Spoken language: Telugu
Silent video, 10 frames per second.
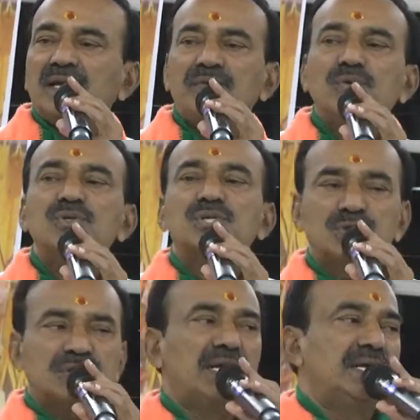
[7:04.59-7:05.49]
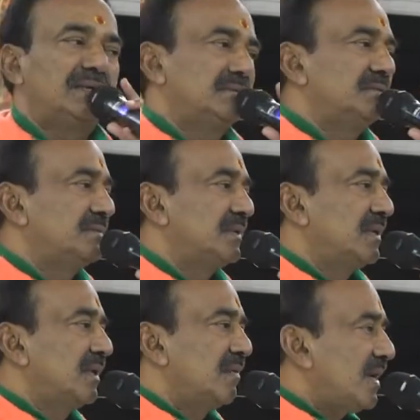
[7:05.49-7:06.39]
ఇవి గుసగుసలే
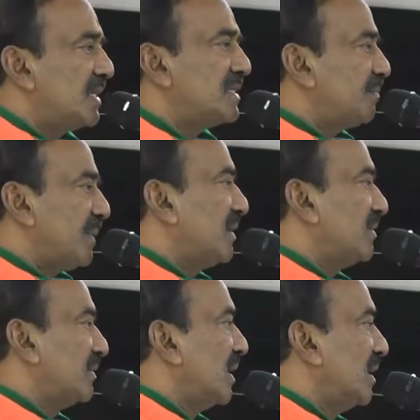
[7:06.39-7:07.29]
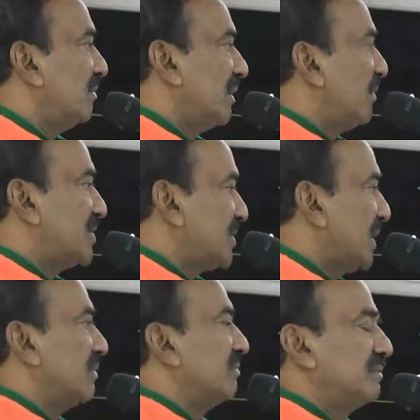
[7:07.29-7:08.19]
వారి చెప్పేంత ధైర్యం ఎవరు
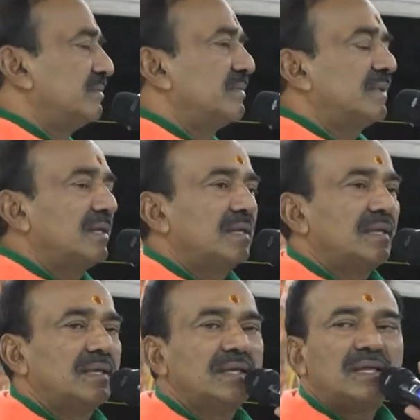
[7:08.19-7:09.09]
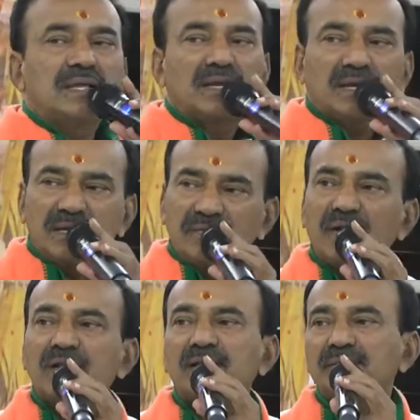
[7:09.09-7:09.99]
చేయరు కానీ
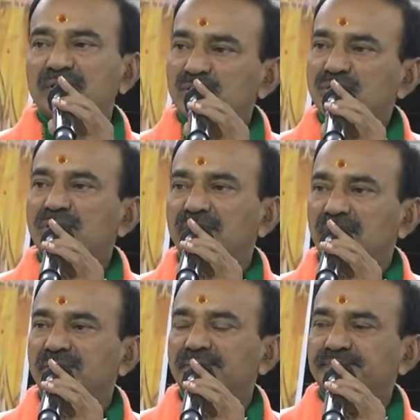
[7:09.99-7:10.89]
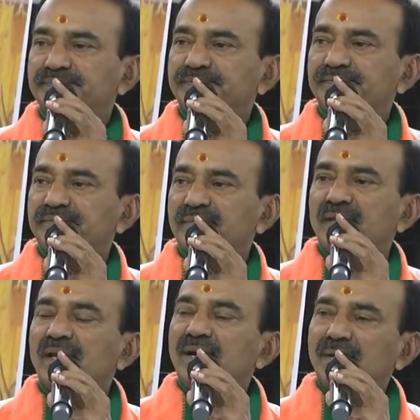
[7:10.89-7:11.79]
ఇవాళకి మీరు చూస్తూ ఉన్నారు
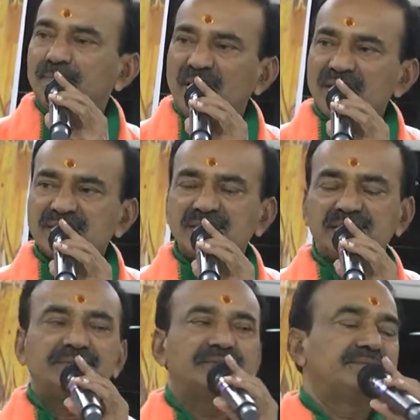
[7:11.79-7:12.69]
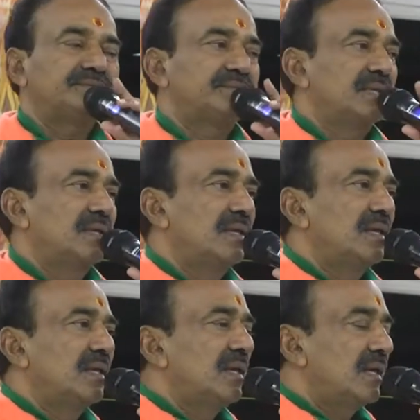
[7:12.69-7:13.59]
పాలసీ
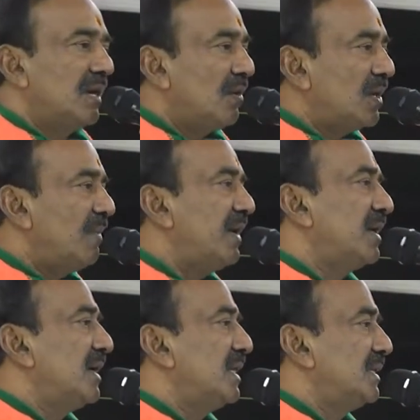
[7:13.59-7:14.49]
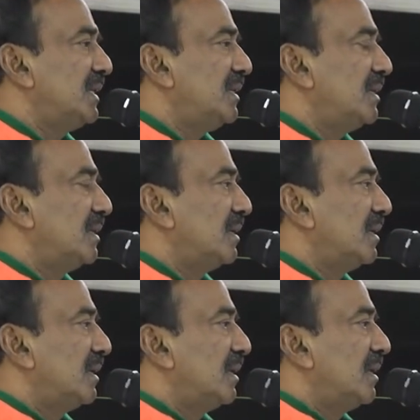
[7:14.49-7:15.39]
గవర్నమెంట్ అనేది
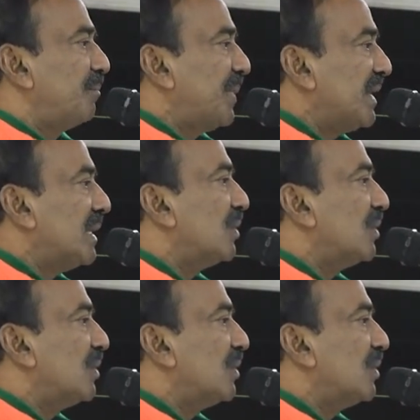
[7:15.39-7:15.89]
పేదల